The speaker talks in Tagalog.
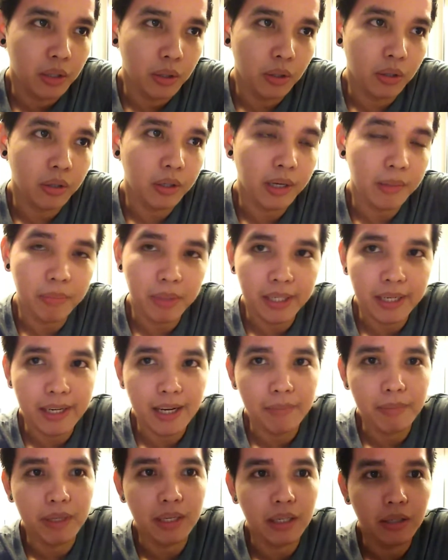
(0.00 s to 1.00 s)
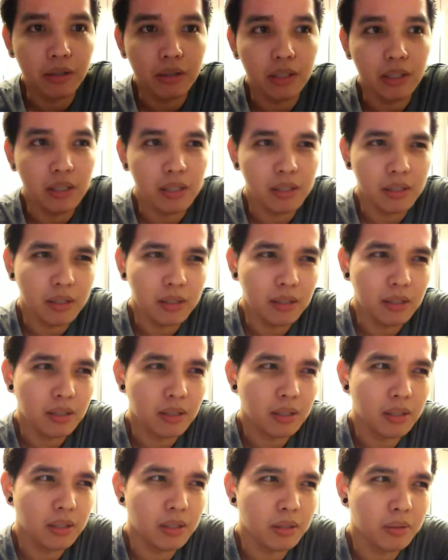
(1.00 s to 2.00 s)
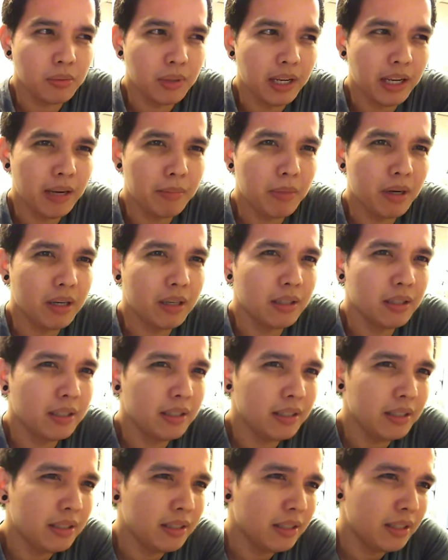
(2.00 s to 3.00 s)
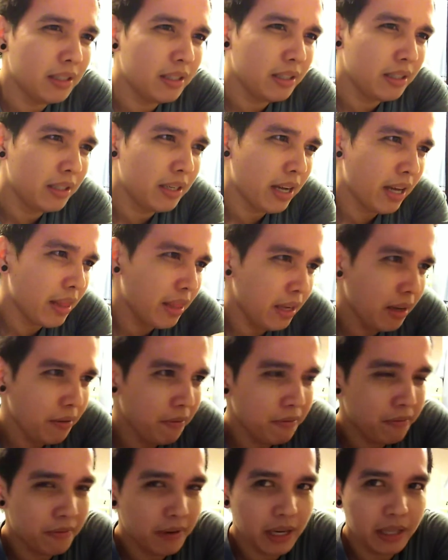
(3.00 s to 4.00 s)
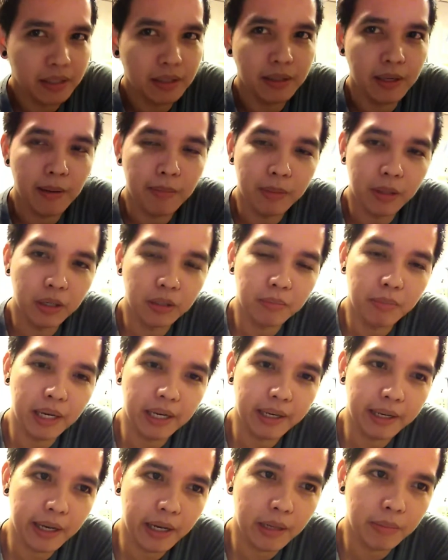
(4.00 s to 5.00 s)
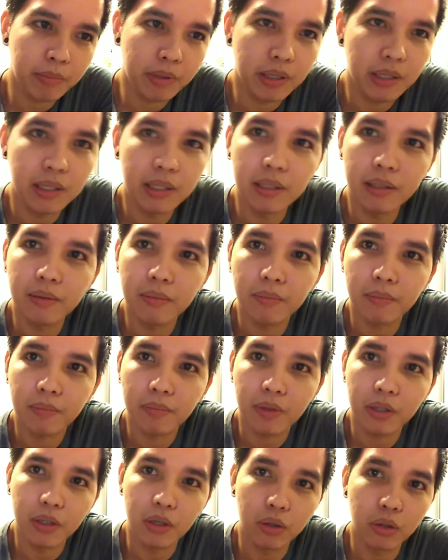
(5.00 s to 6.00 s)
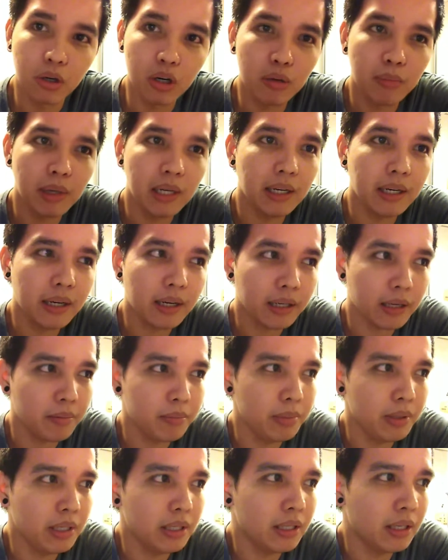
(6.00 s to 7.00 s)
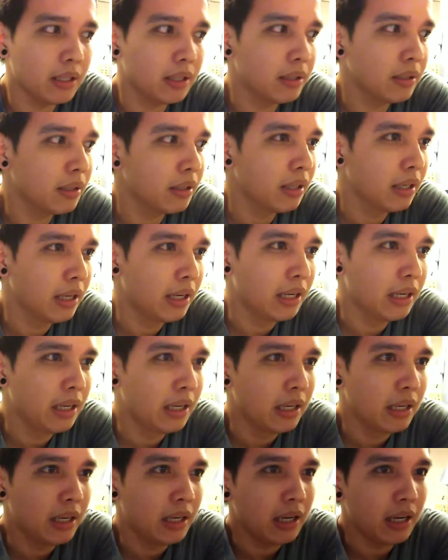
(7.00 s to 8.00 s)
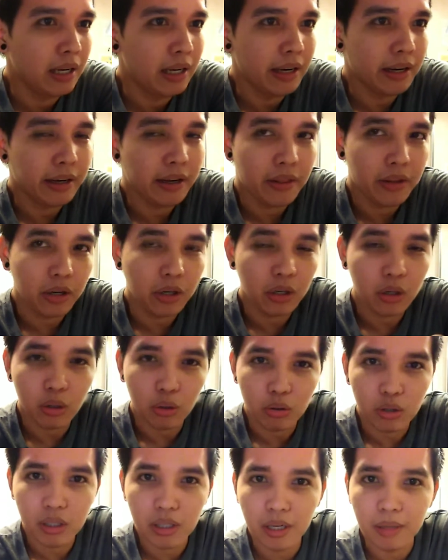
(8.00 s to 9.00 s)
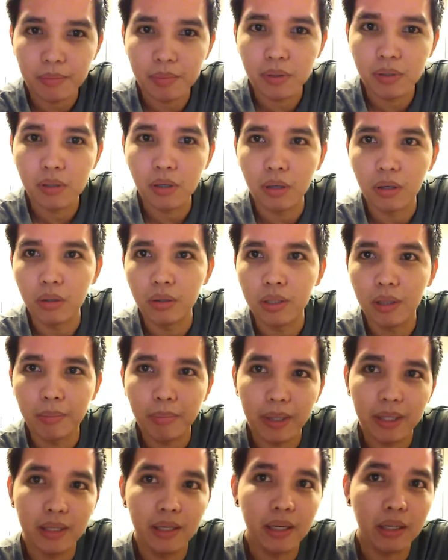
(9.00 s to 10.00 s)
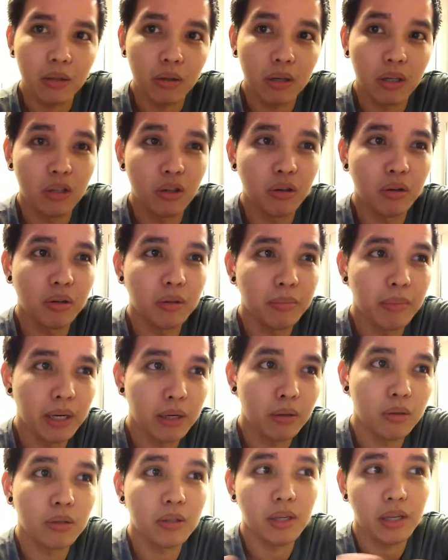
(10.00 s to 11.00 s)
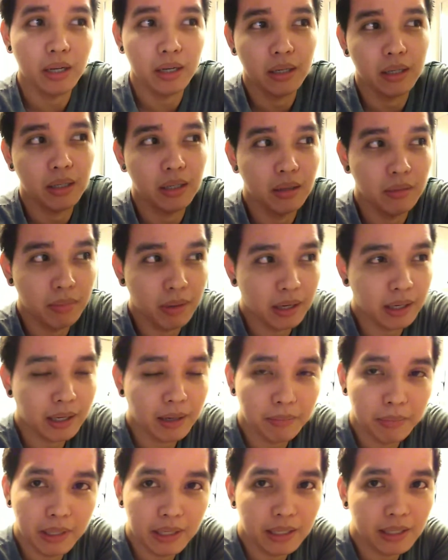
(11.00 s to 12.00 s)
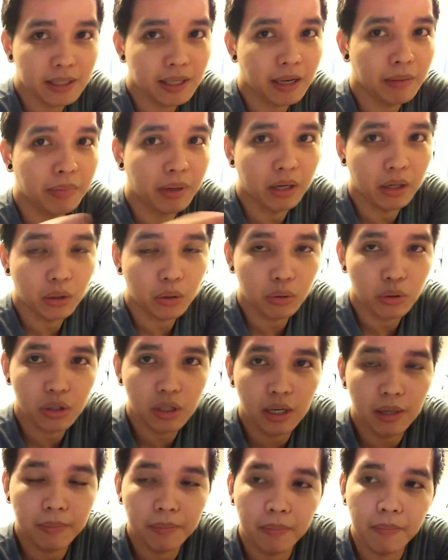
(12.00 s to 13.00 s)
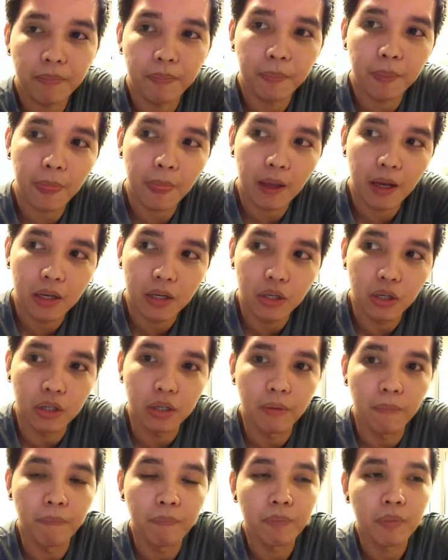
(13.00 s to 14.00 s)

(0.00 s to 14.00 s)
Yung kabina namin ngayon is wala namang nothing fancy about my cabin. Yung normal na kabina unlike other mm. cruise ships. So, depende kung anong meron sa ibang kabina sa ibang cruise ship. Yun.